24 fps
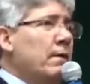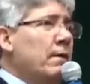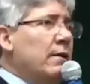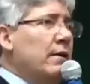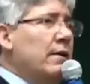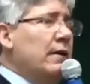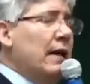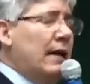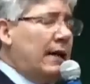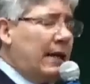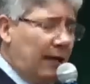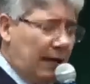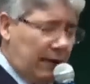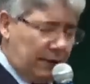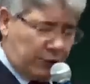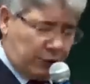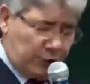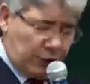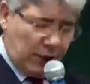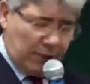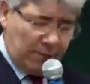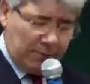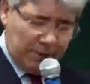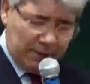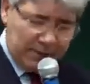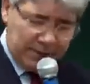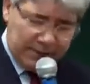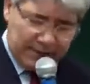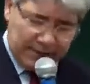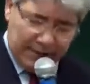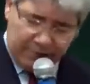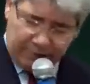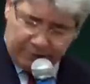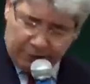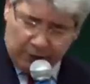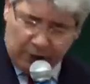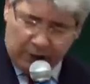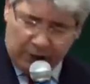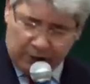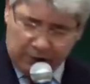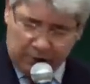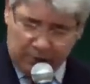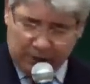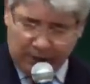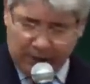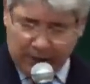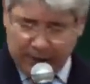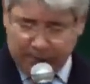E aquelas chamas
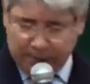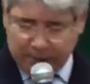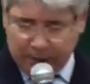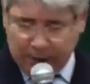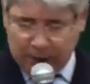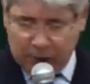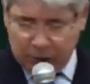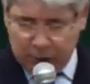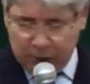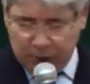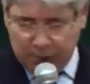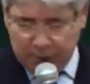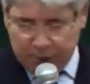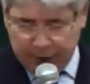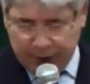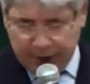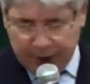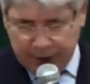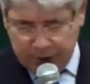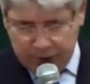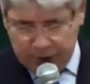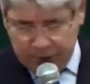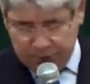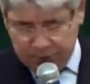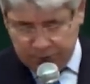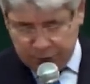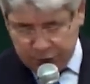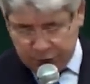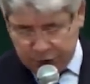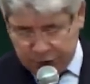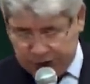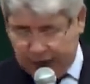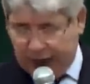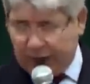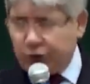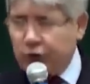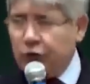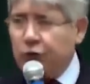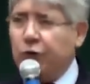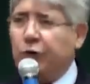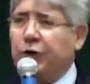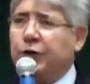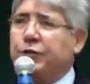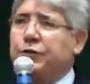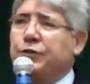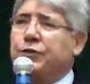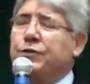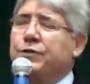devoram a capital do império por sete
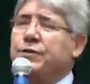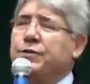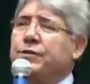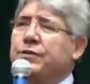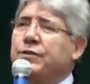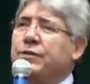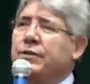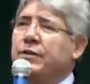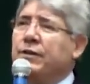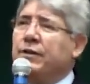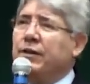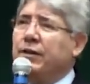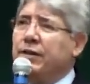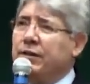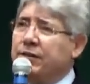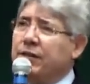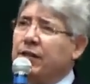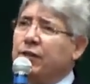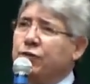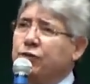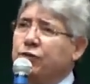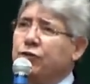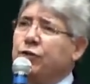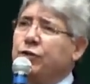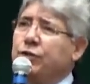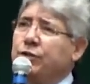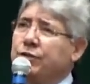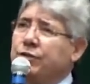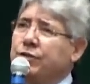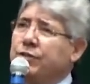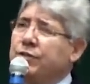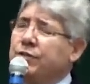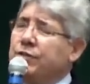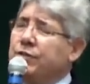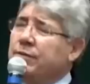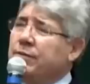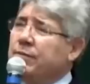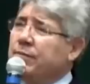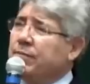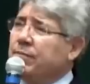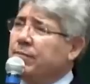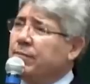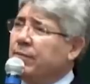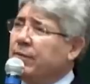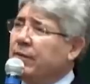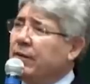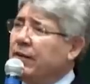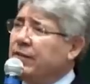noites e seis dias.
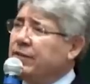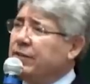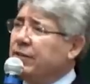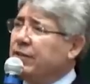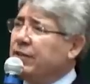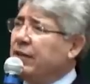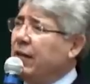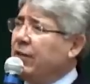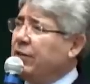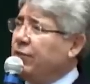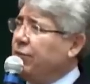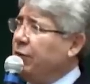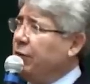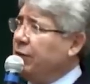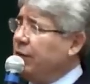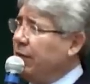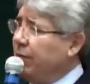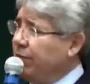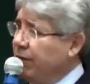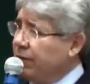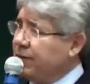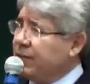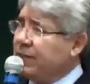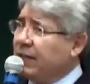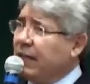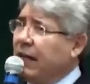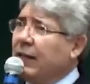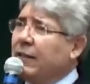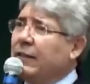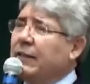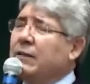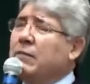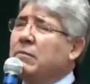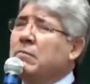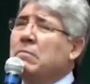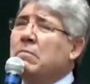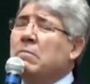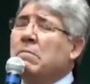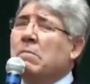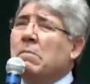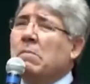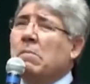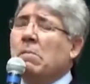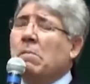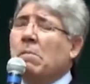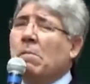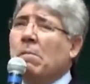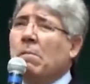A cidade foi devastada
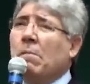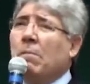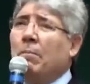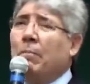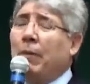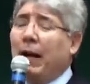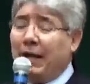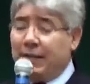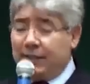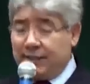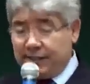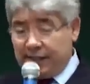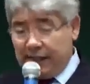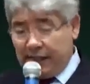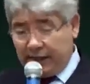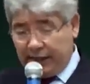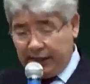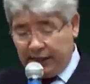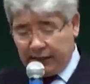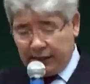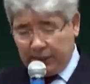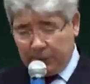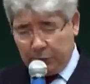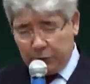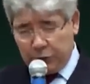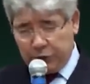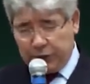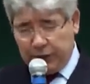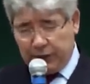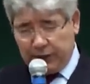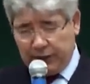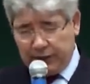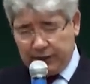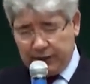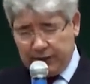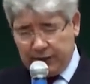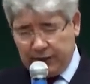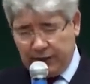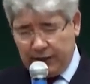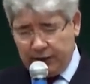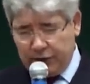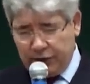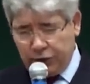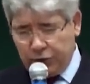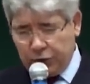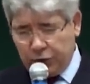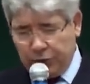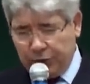mais de 70% da
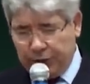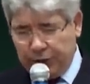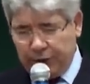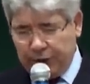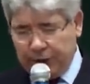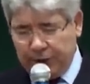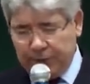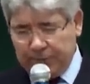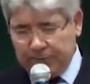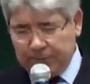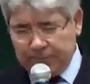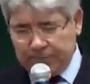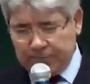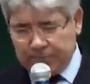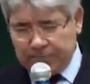cidade destruída.